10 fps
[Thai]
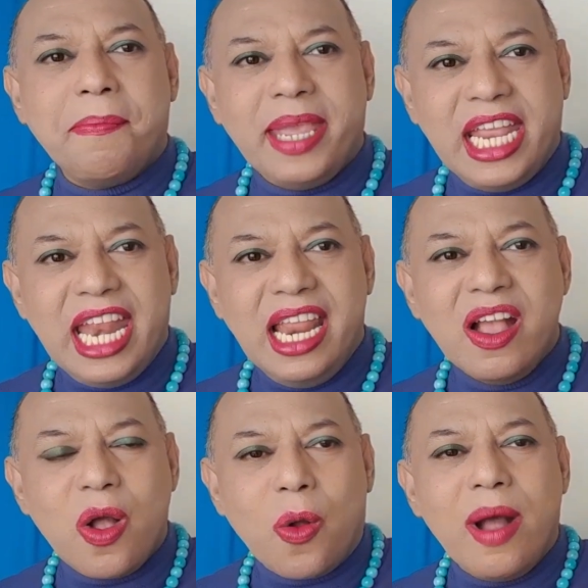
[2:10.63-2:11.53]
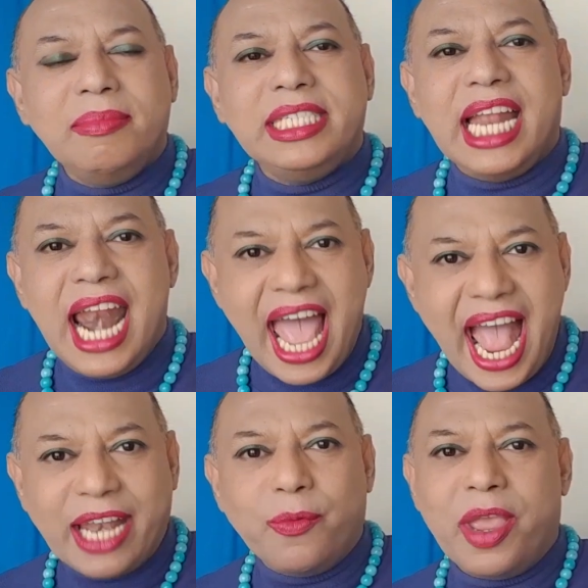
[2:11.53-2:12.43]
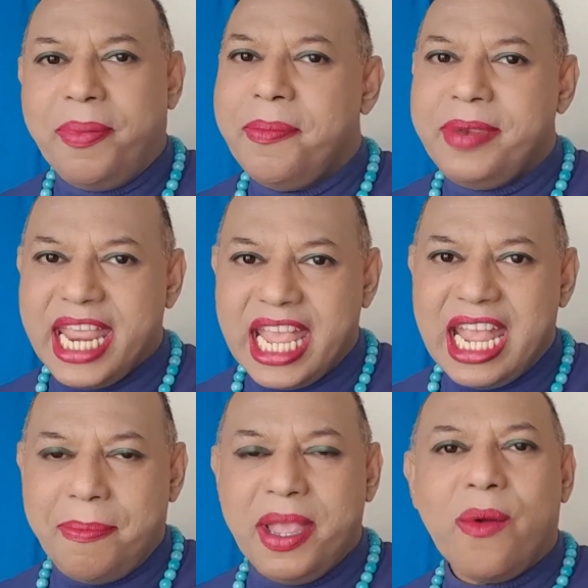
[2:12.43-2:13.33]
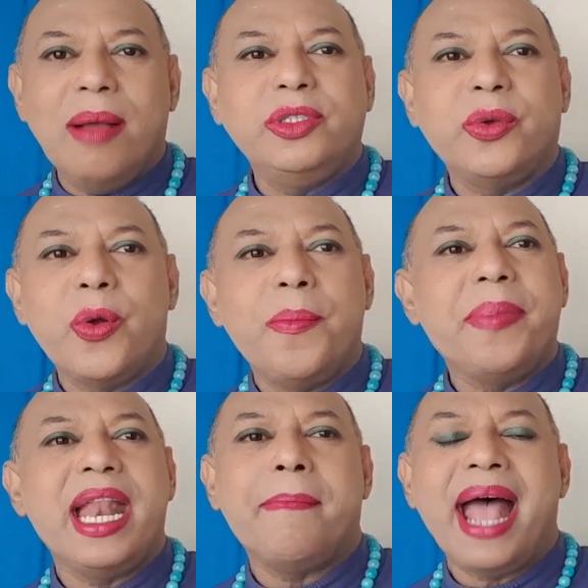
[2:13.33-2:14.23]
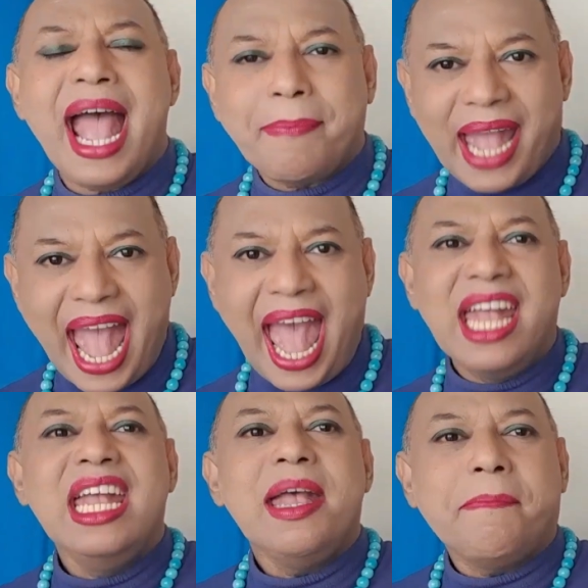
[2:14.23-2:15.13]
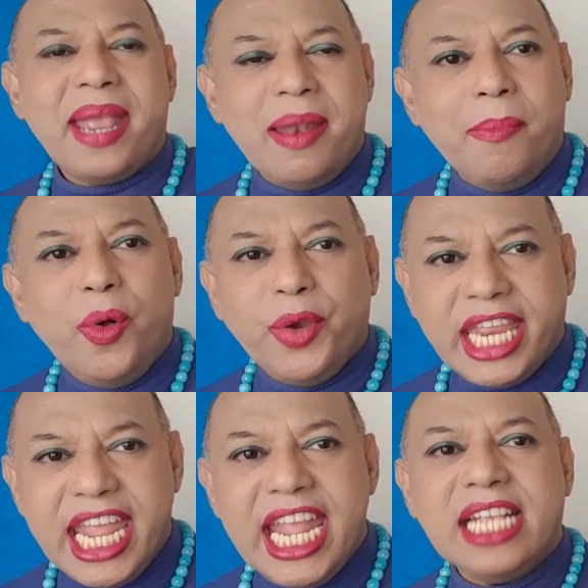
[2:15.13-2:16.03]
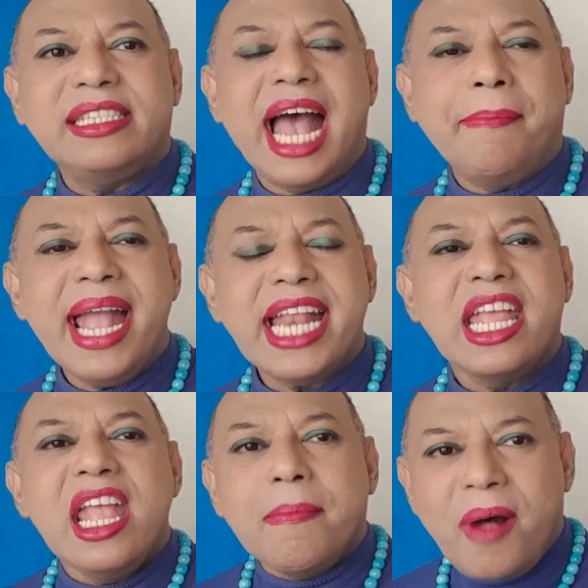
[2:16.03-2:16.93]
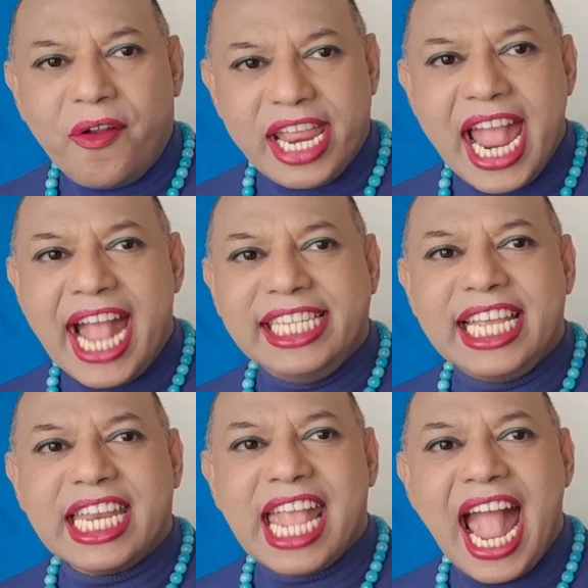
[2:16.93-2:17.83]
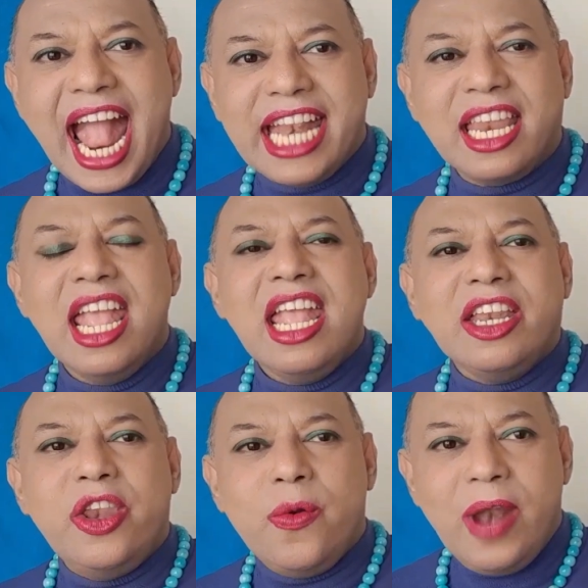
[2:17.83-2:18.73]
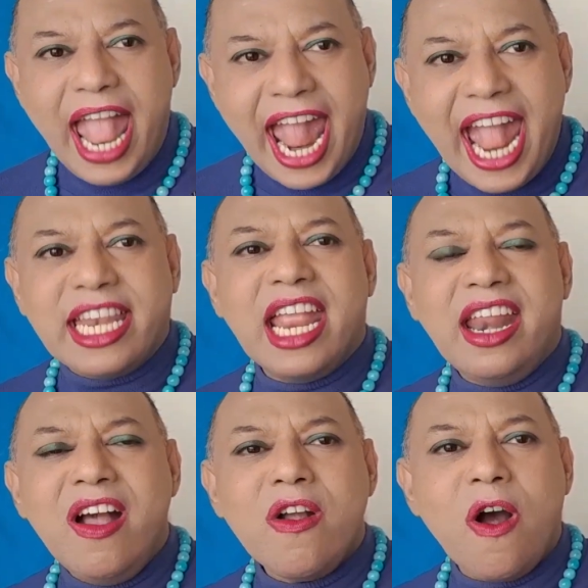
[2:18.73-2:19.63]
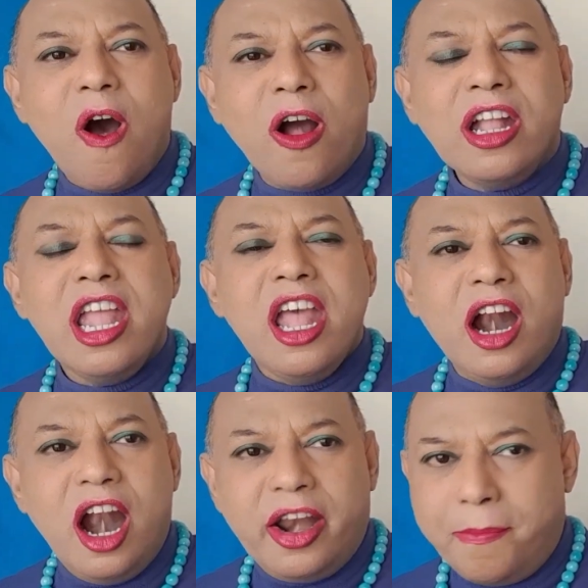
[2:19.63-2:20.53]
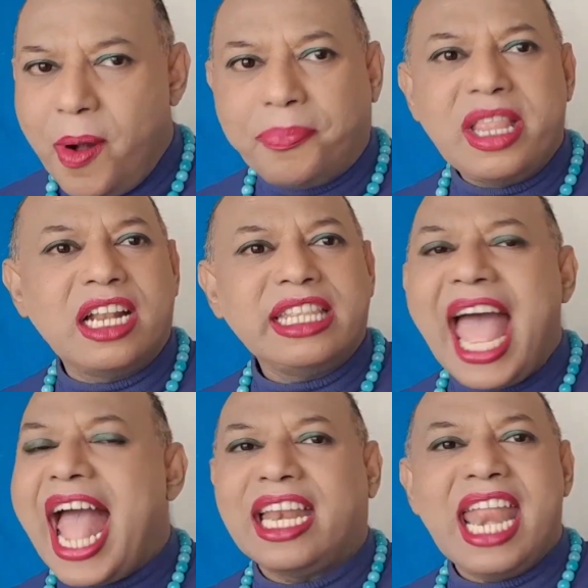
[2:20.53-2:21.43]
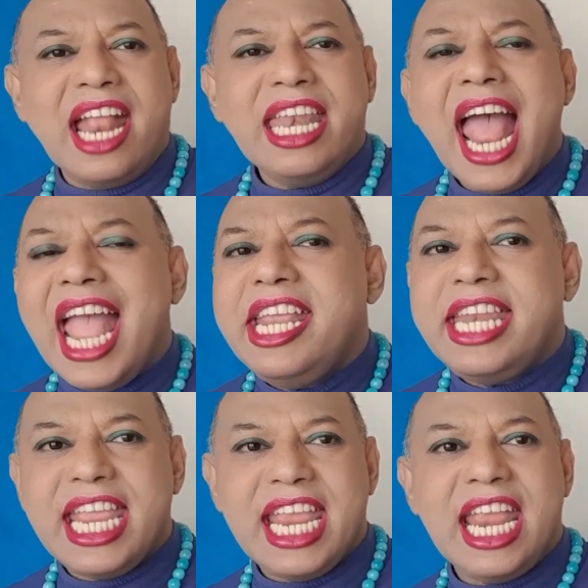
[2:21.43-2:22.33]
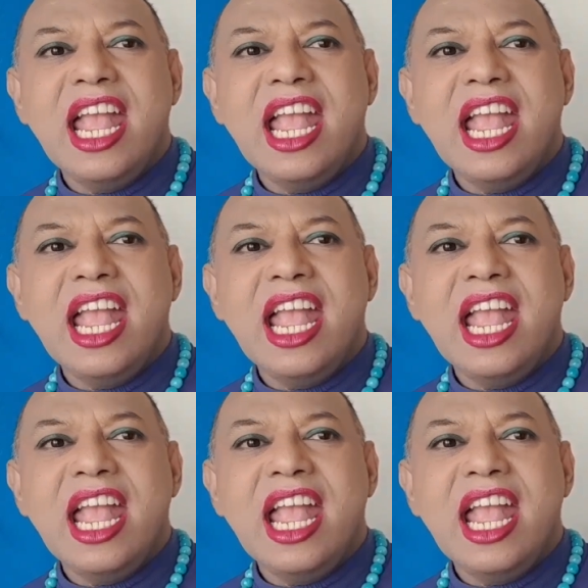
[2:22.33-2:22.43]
มีในเรื่องของความฉลาดไหวพริบดีมีความสุขุมพีรภาพค่ะเป็นผู้ที่สามารถบริหารจัดการดูแลในเรื่องของระบบต่างๆเนี่ยได้ดี